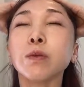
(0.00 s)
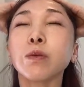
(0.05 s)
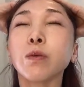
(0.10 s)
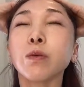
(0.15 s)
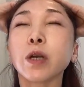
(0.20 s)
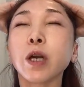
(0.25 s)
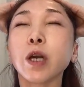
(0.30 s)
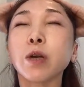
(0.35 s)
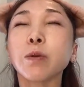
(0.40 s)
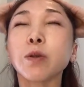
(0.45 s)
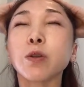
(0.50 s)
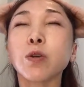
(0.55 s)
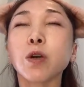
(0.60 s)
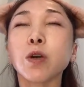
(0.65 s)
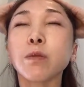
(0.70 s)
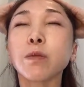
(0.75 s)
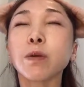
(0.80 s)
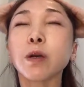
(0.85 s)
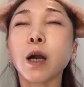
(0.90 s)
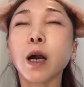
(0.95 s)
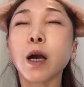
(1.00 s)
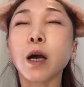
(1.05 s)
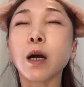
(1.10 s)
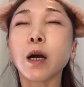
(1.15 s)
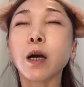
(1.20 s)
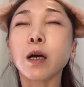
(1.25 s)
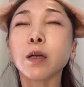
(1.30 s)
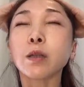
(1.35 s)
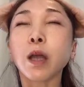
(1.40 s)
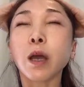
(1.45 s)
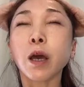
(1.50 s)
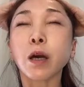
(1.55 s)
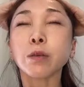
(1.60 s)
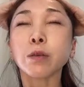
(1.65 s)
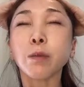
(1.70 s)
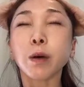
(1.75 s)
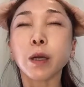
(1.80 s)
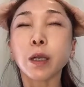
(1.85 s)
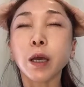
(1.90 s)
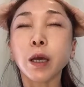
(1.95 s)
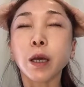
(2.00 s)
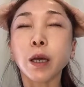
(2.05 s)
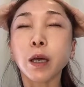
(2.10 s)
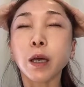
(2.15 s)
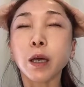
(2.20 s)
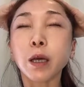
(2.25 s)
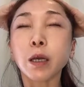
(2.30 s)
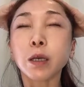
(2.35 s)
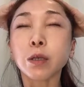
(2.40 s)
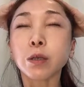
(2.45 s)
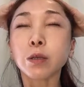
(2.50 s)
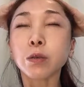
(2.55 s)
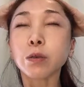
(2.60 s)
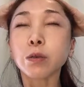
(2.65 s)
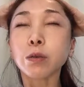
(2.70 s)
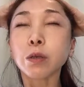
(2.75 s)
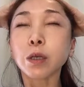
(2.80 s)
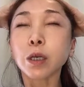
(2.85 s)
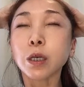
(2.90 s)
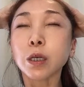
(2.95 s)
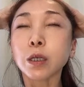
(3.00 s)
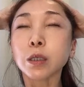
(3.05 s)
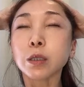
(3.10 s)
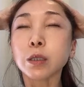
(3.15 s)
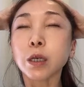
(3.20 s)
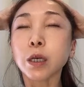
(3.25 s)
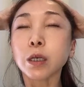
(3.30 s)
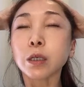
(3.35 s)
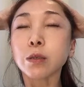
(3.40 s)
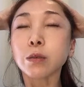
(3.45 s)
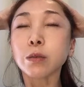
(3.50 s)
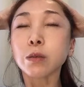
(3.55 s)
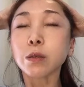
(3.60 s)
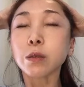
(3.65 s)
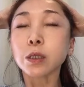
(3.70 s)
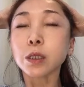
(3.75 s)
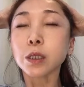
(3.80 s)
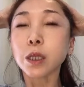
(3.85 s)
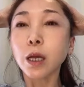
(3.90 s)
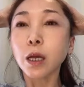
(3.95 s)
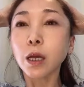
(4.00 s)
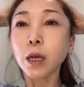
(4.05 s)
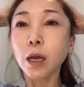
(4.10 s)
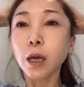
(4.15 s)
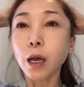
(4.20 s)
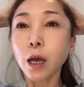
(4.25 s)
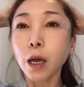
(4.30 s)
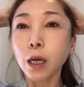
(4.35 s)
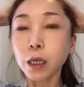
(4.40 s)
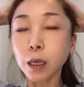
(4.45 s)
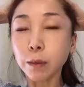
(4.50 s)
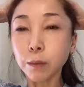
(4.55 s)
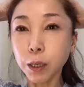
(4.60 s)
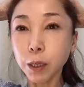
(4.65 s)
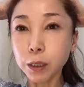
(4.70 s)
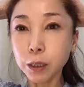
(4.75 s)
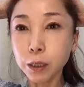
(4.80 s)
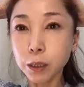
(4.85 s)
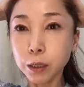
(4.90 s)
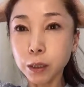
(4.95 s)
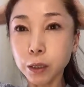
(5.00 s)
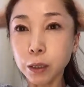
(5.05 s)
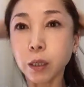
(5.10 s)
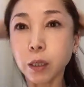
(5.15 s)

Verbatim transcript: 親指と指が出会うまでゆっくりスライドしてあげます